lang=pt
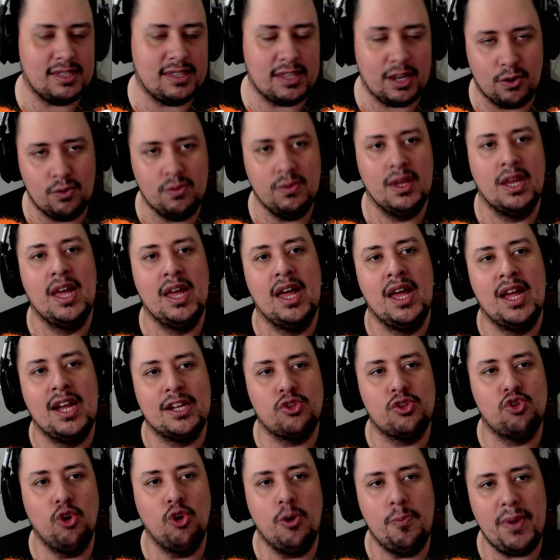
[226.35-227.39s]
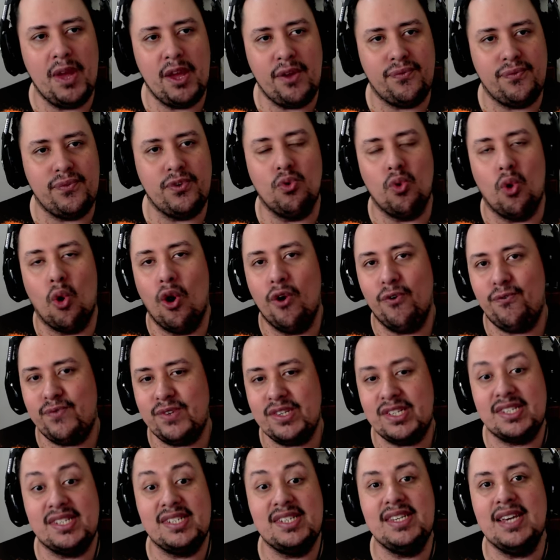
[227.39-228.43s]
Então, do perfil
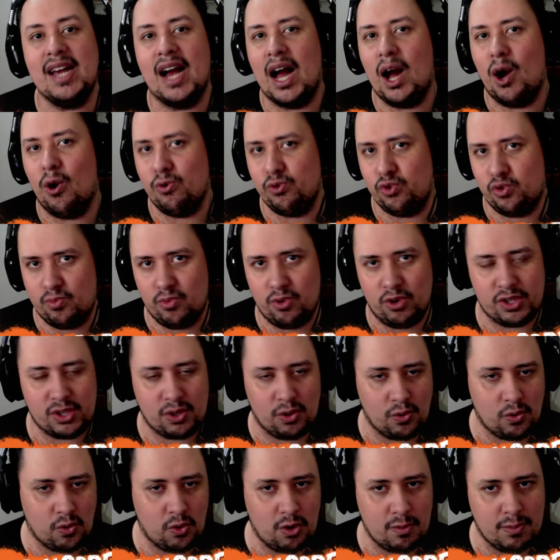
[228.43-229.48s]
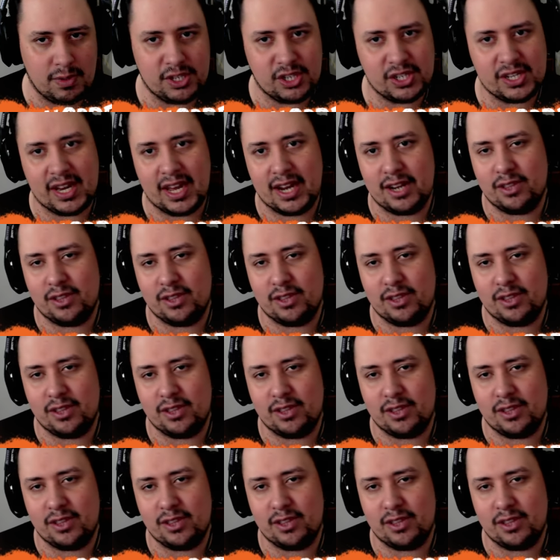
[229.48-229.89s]
oficial do Mortal Kombat,